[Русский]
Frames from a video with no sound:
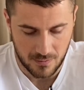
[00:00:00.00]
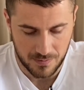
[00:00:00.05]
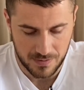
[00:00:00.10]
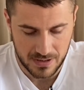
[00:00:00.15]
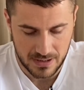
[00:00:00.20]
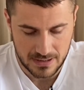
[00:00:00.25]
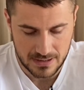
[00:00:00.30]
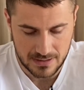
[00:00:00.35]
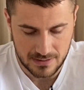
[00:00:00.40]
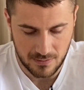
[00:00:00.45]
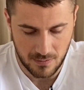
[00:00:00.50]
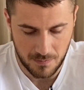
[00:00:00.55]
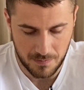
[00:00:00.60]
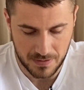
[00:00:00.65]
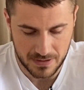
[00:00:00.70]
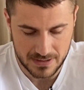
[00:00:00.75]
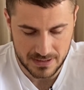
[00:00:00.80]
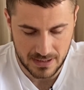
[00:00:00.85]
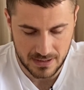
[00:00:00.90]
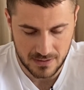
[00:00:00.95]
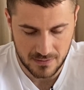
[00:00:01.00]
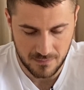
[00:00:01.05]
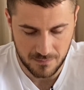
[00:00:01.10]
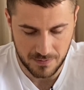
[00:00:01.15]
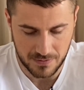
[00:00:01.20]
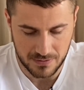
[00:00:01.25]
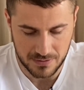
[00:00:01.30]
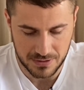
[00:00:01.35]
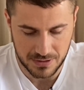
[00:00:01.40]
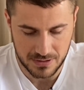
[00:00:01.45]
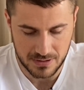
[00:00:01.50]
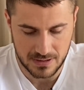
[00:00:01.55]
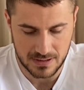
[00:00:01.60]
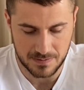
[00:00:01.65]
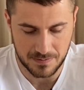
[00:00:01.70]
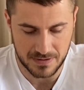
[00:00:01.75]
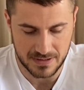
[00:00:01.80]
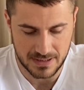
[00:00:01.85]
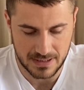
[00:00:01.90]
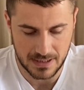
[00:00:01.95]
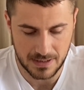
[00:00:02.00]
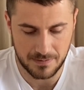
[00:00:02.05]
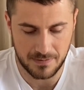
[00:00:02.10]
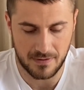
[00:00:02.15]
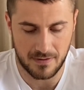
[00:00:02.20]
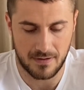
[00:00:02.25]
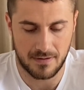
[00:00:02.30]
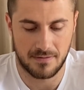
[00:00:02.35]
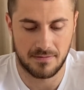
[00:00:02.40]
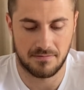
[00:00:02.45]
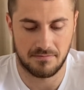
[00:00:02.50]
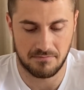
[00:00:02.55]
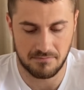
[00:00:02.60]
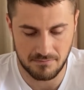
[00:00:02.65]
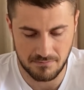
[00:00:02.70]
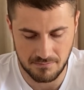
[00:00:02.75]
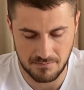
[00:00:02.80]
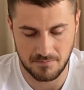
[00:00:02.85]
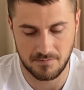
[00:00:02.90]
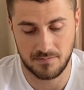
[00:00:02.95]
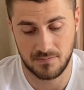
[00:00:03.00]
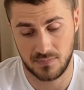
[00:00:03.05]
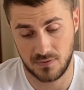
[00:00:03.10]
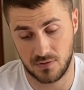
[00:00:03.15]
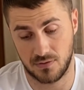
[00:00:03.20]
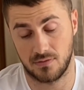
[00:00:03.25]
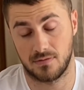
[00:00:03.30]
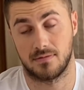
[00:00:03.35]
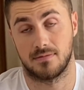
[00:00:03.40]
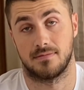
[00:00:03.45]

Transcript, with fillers: у меня 100% получилось, спасибо. Угу, все.